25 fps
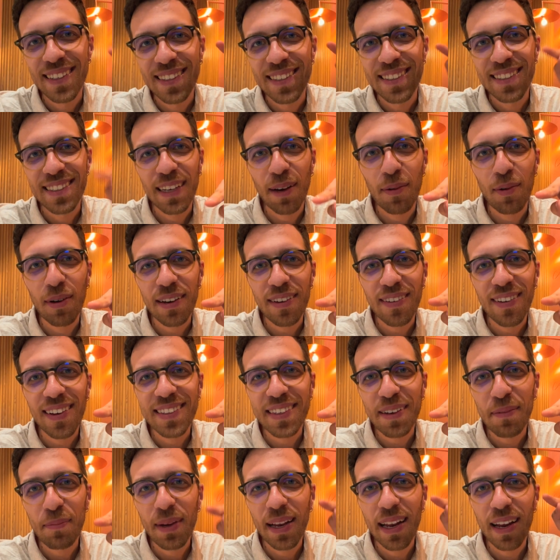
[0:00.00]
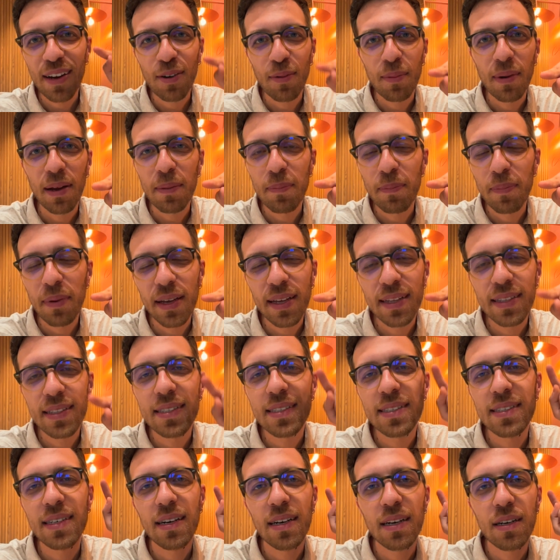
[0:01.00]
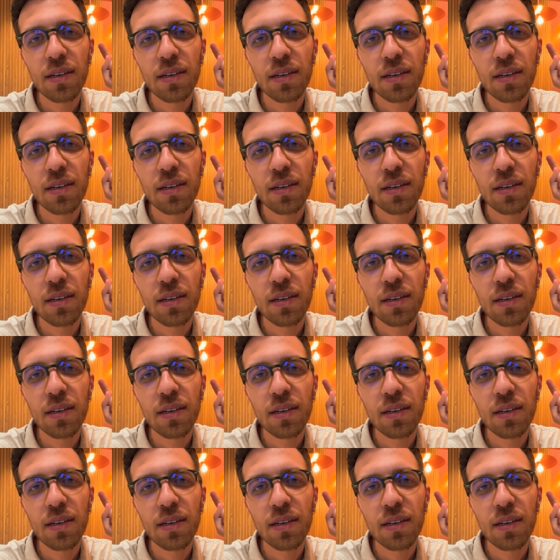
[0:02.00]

Siamo arrivati a Milano Malpensa,